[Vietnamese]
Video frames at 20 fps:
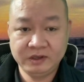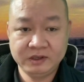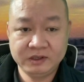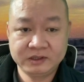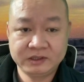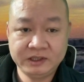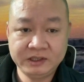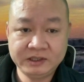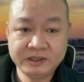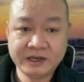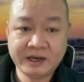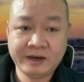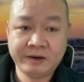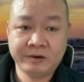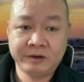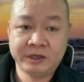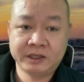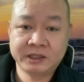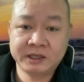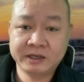Xin
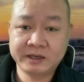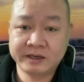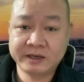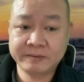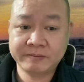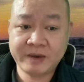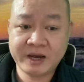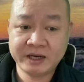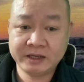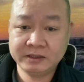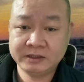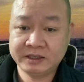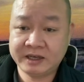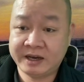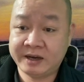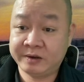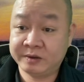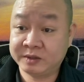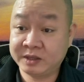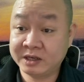chào tất cả các bác,
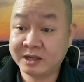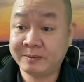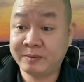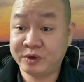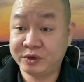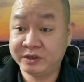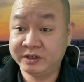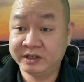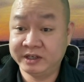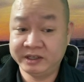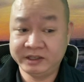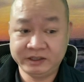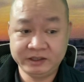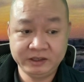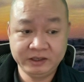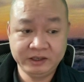chào tất cả mọi người.